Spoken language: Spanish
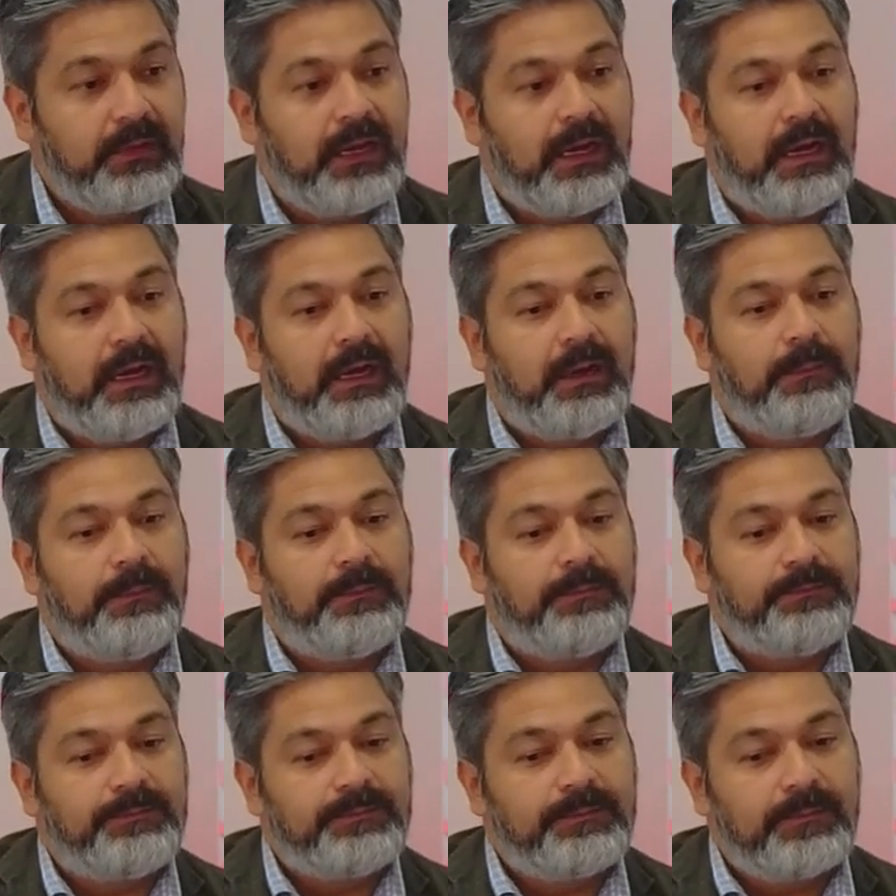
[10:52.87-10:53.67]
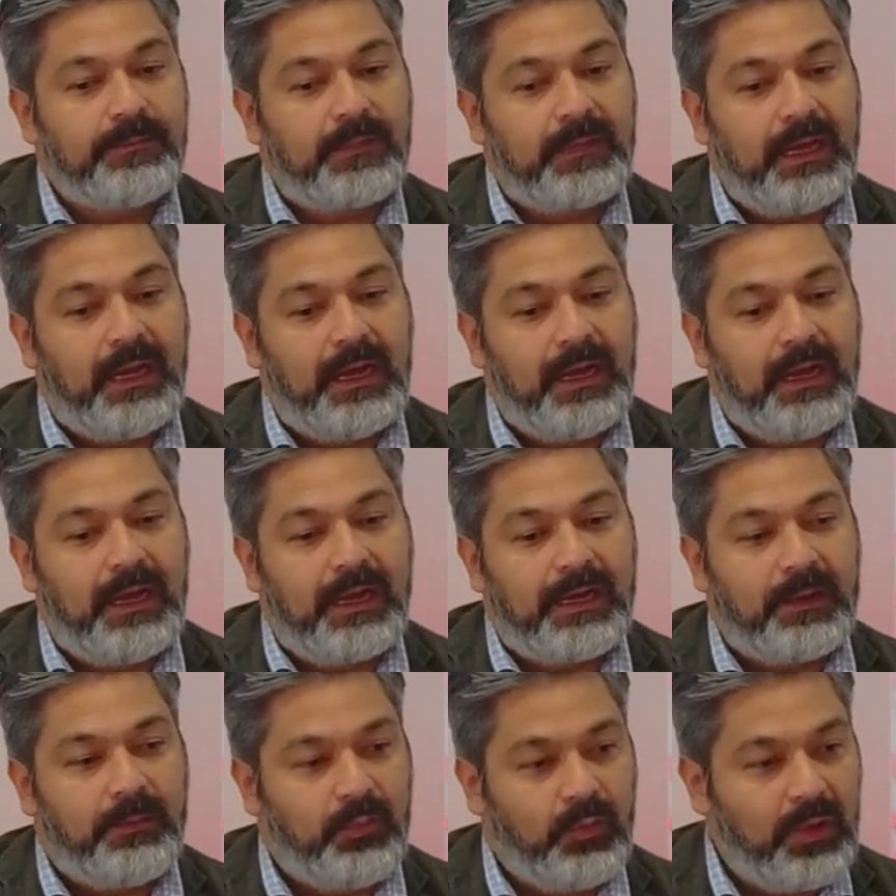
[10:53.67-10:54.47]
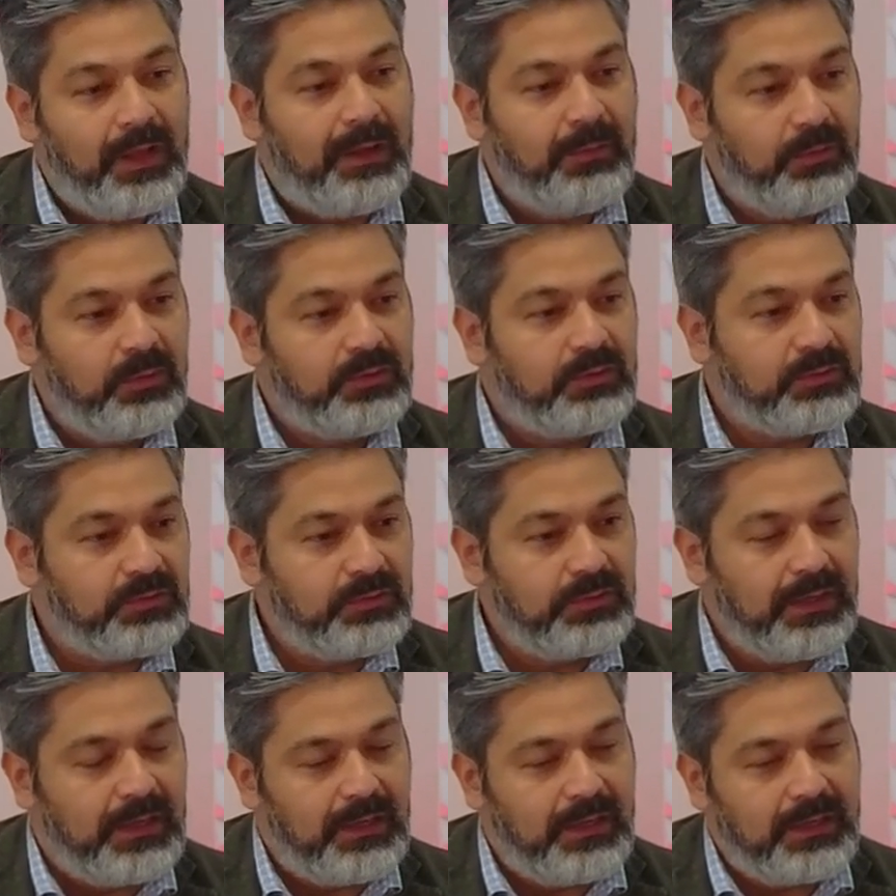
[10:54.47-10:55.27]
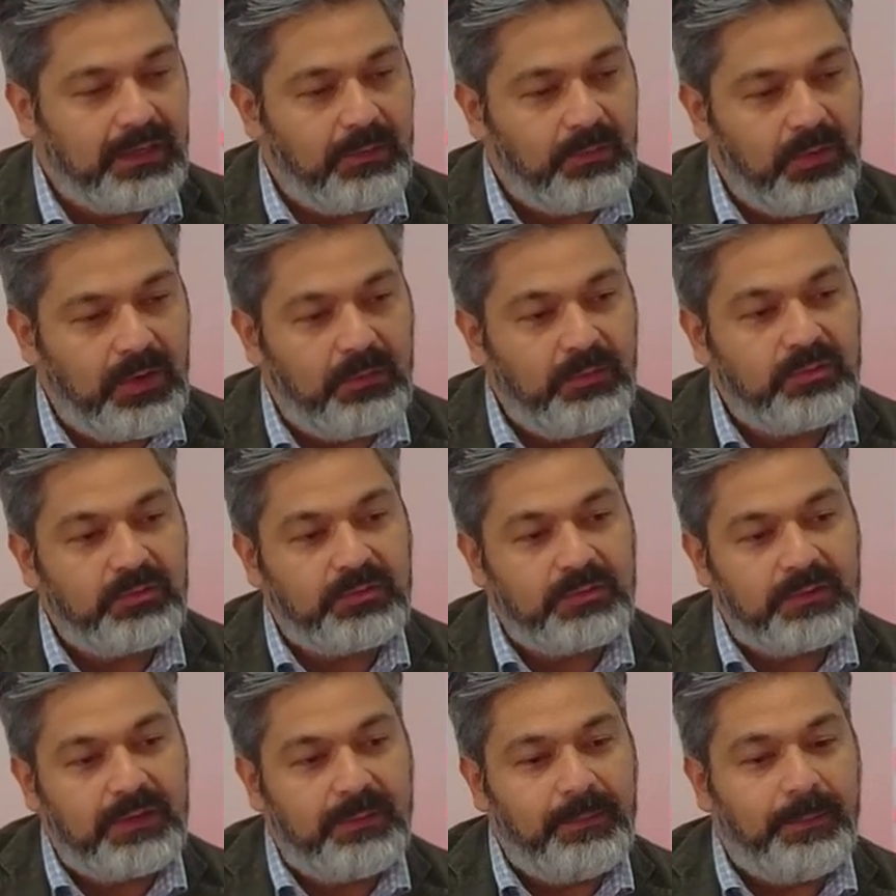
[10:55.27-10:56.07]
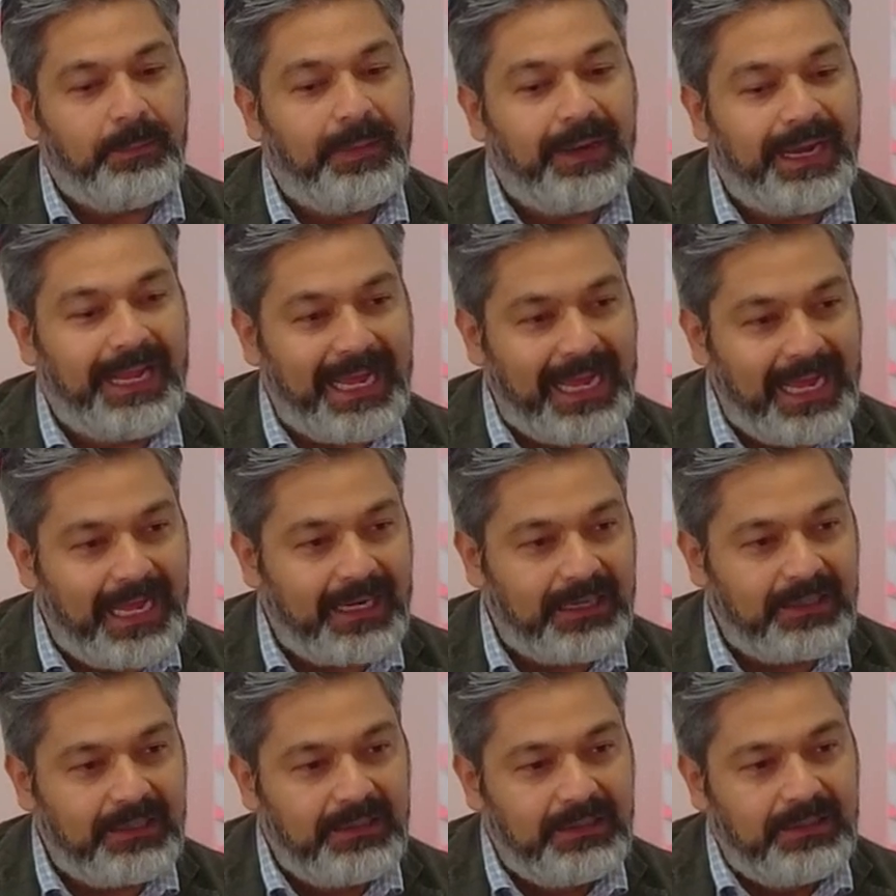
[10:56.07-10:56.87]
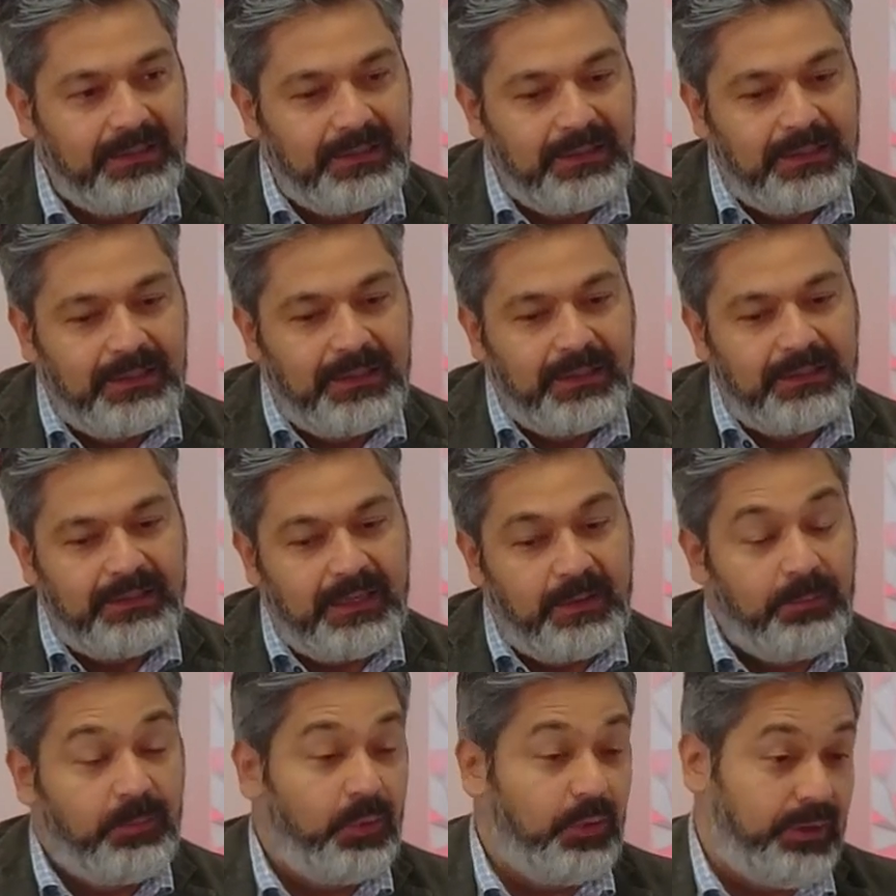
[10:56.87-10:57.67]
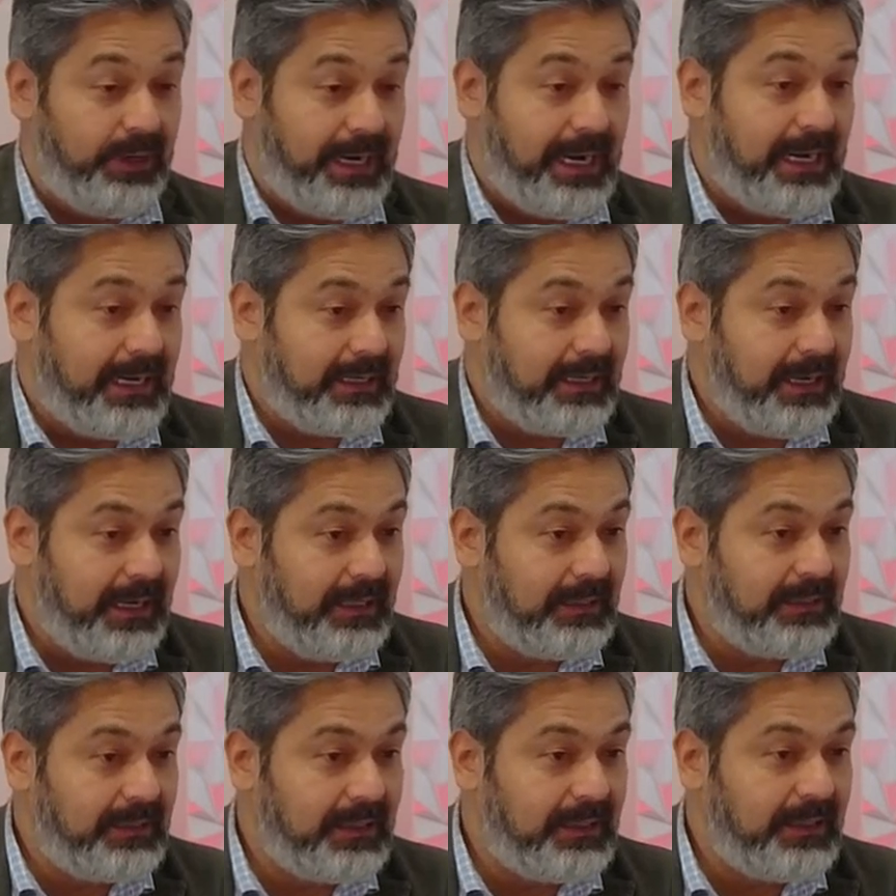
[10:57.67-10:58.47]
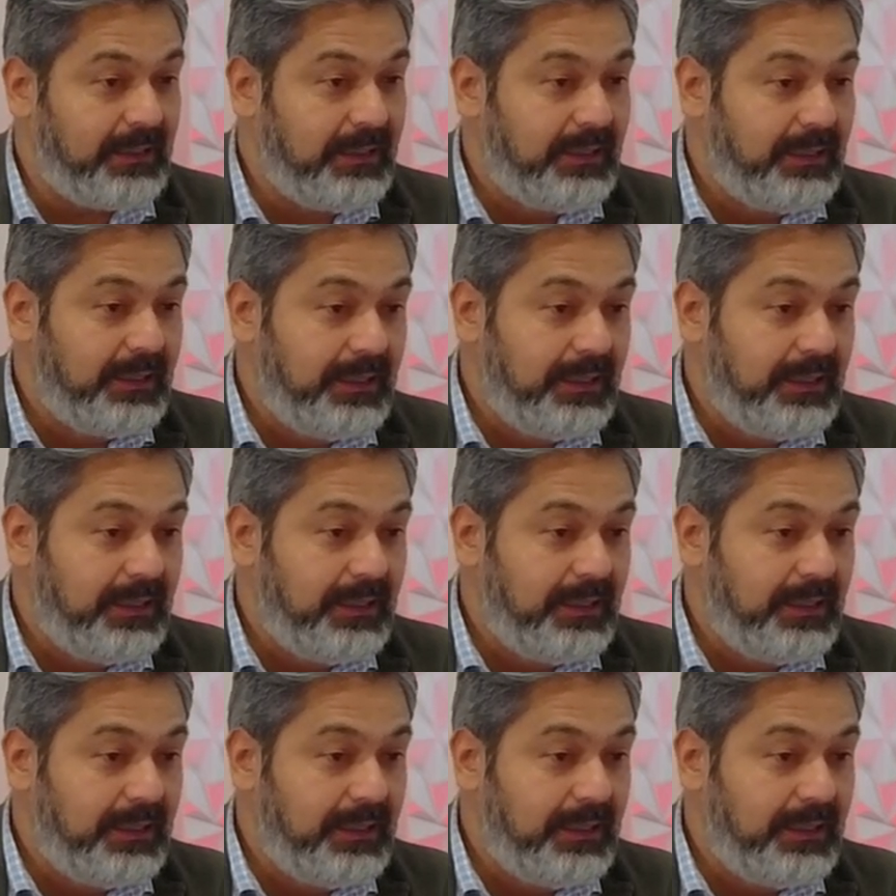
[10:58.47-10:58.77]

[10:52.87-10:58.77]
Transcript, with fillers: a, que podamos, que podamos emplear y empoderar gente.